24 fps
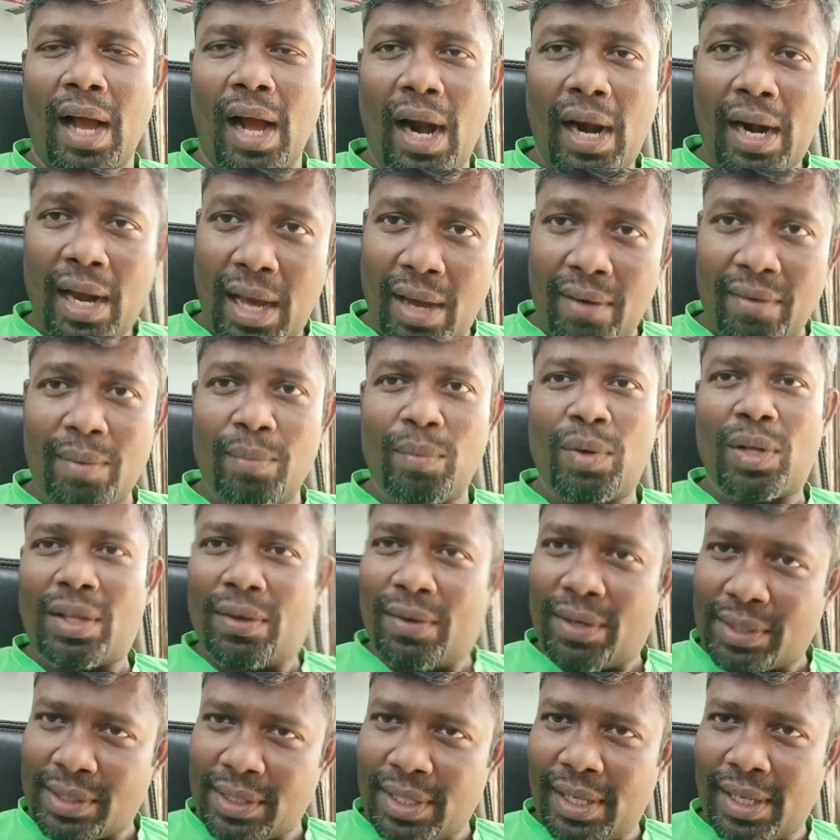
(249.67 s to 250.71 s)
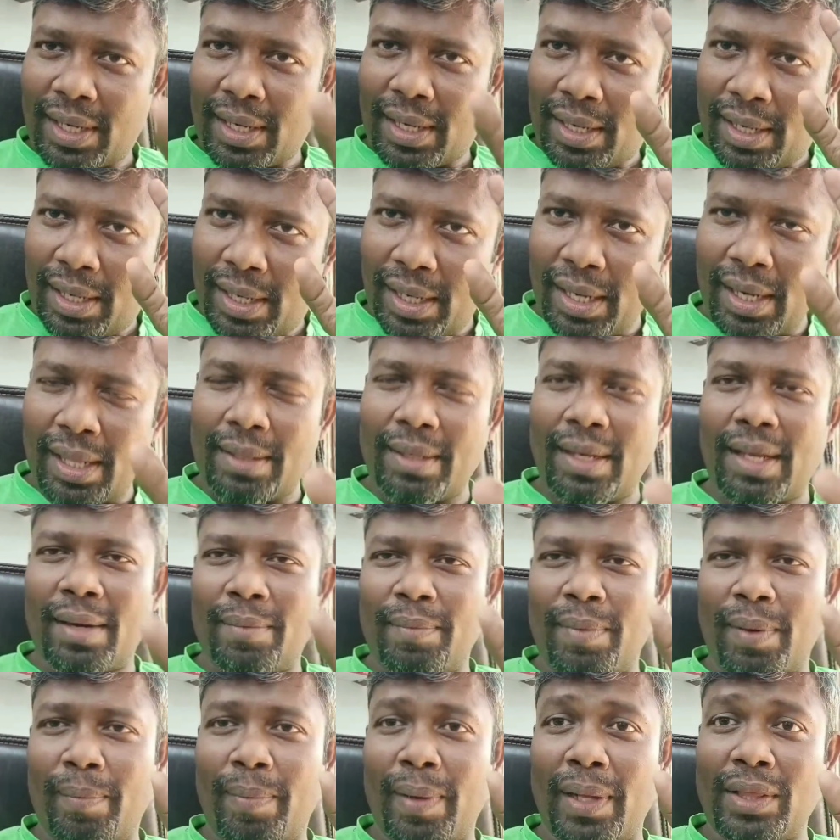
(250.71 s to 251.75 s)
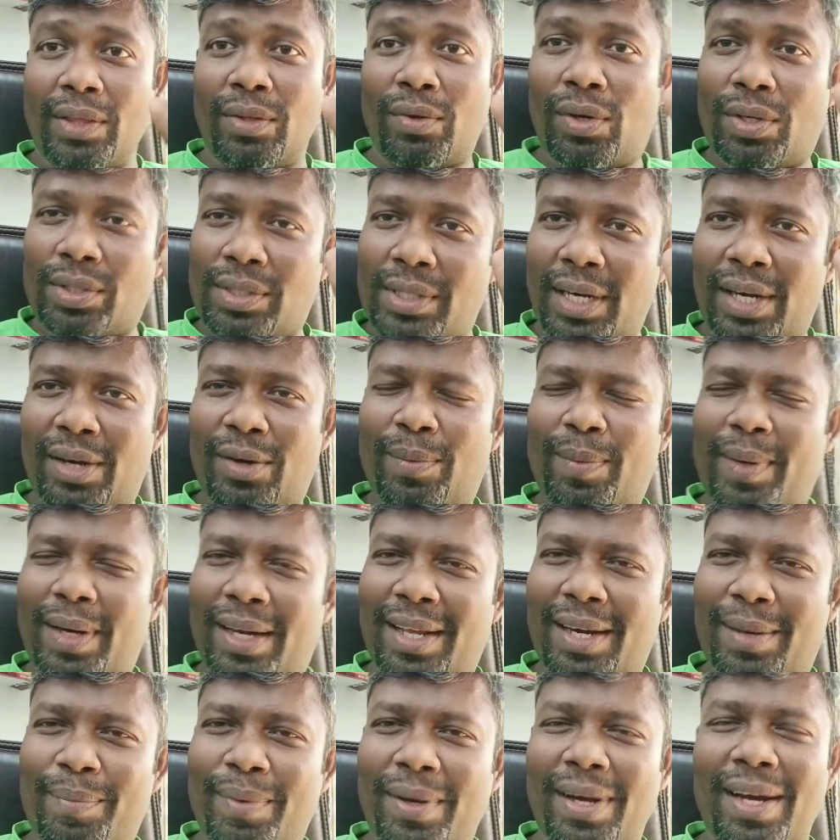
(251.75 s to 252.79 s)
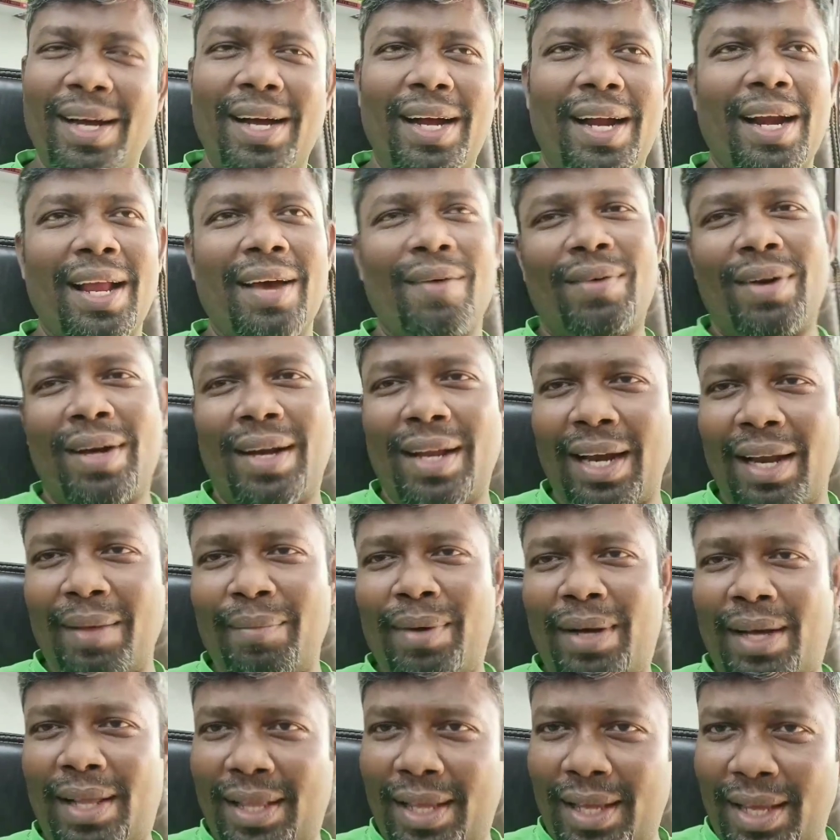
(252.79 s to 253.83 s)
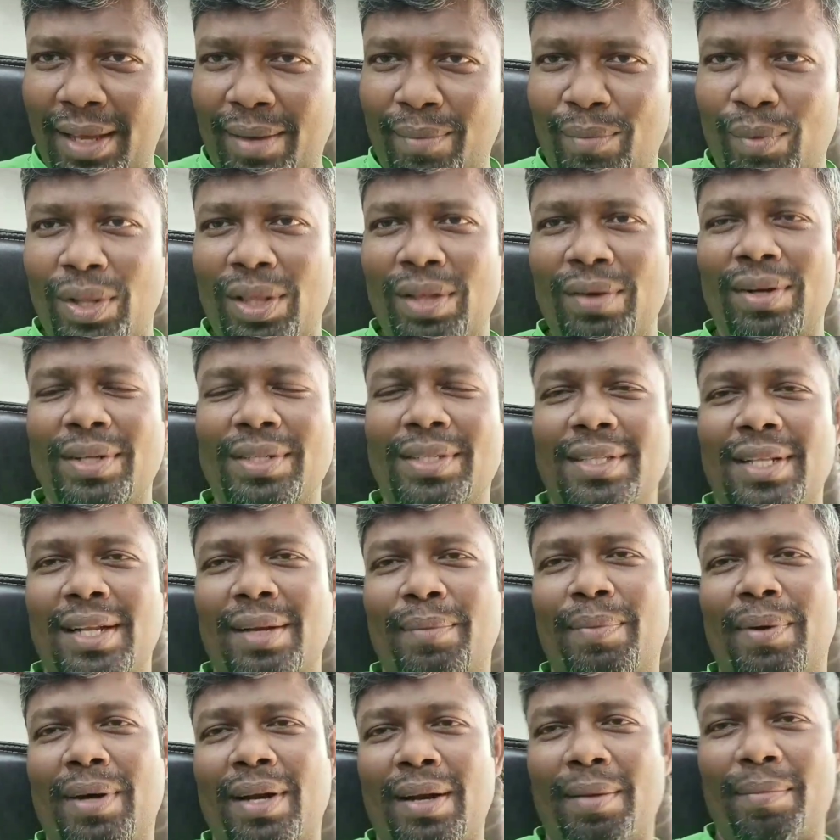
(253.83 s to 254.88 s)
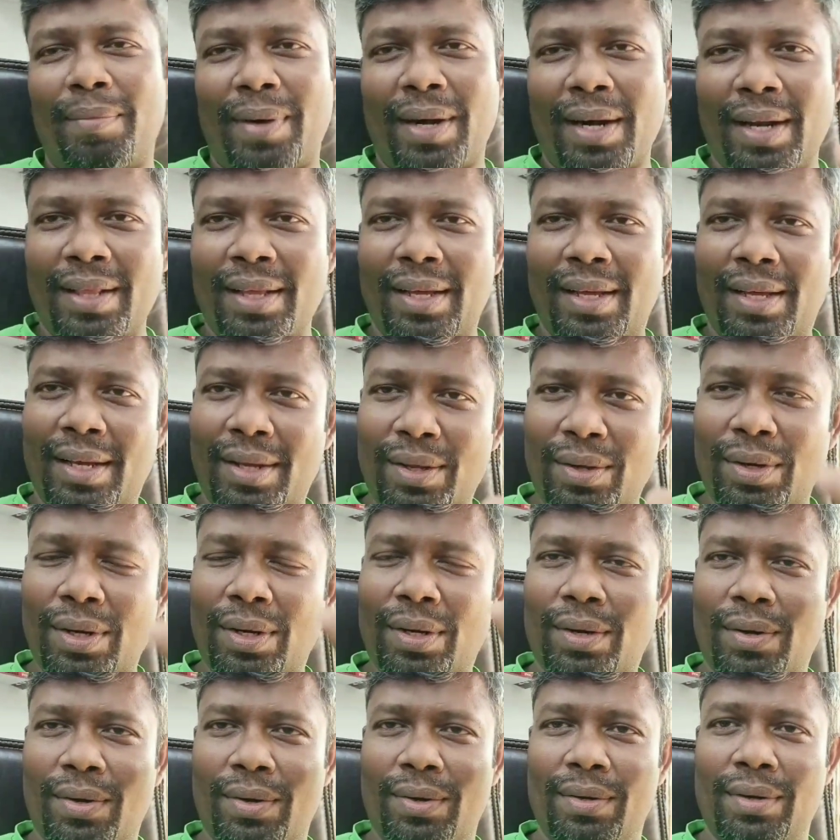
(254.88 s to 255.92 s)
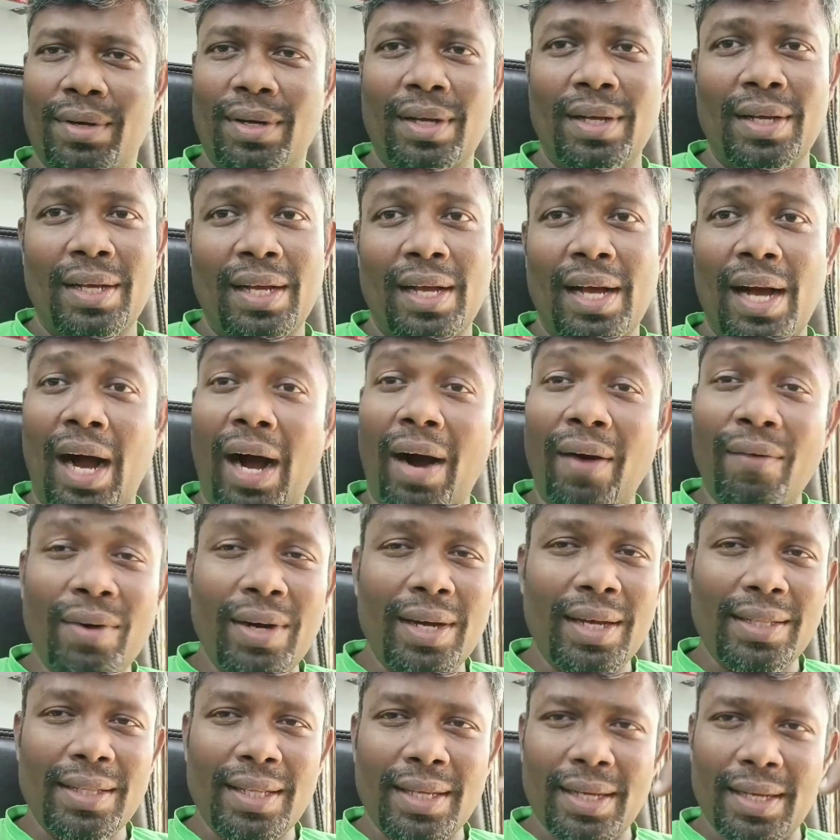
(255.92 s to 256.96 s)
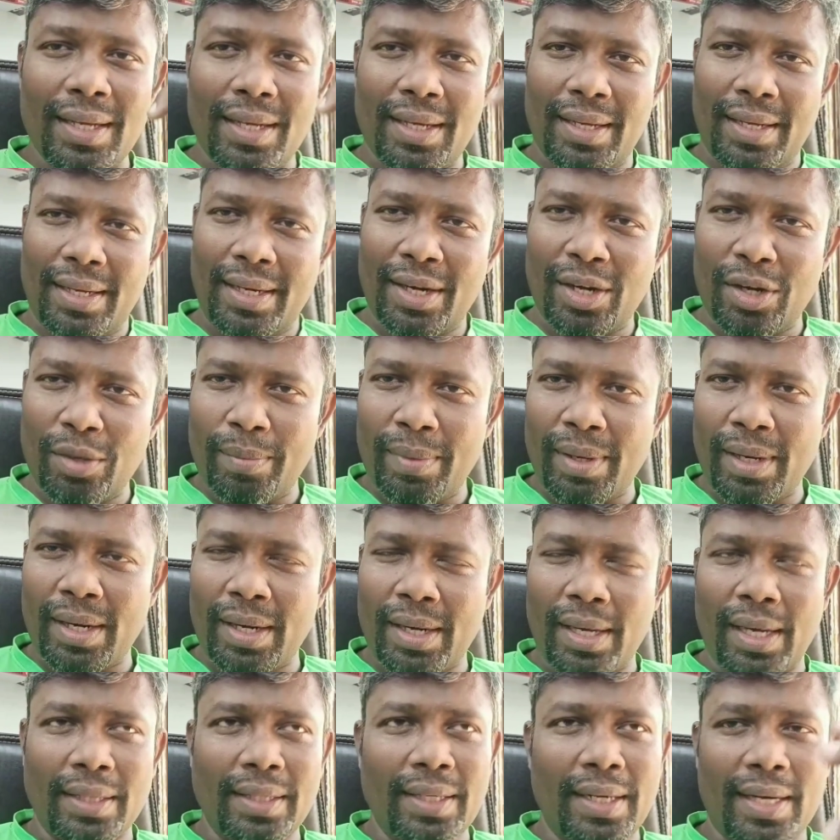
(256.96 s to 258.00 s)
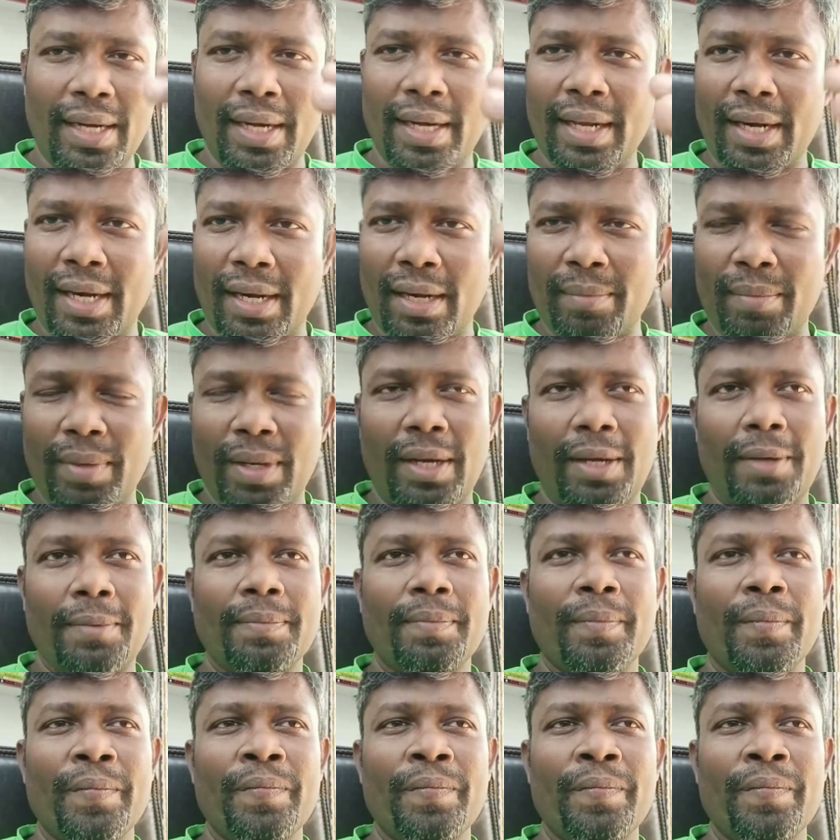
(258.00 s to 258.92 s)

ஆனால் அவன் முத வருஷத்தில் இருக்கிற நிலம் தான் இருப்பான் பத்து வருஷம் நெடுமாலில் இருப்பான் ஆனால் அவன் நிலமை அதே மொதல் வருஷத்தில் படுற பாடு தான் இருக்கிட்டு இருக்கும் அவங்க அந்த நெடுமா அந்த ட்ரைனிங் அட்டன் பண்ணலாம்